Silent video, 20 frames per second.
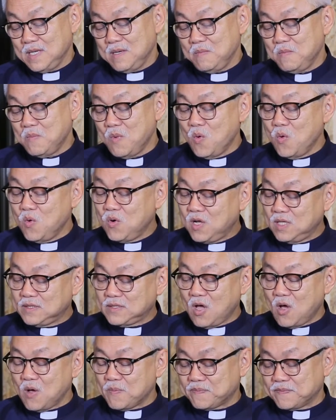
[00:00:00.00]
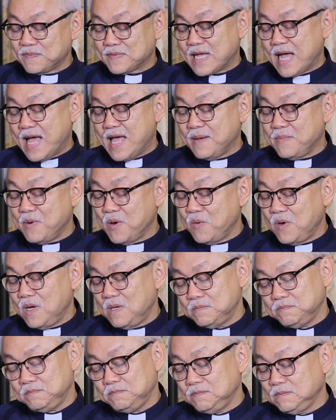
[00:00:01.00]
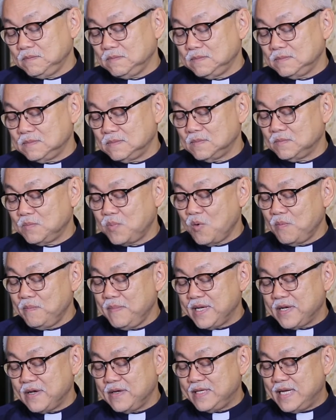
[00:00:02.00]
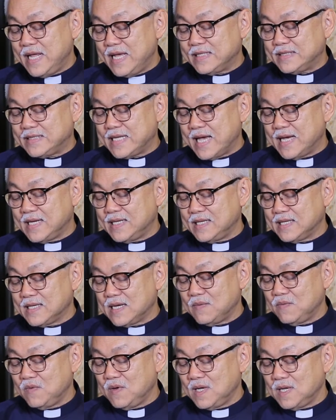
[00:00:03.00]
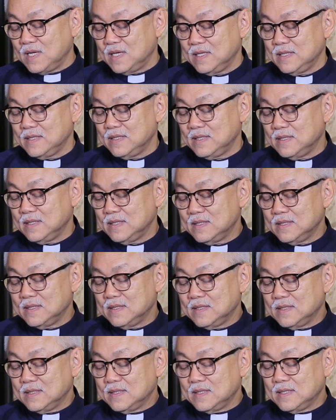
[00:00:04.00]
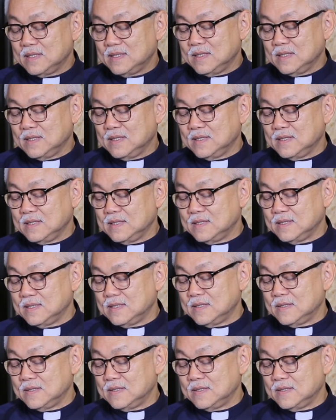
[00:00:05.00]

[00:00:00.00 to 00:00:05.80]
หมูก็ตอบไก่บอกว่าอืมผมไม่ค่อยแน่ใจนะครับ ว่าเออ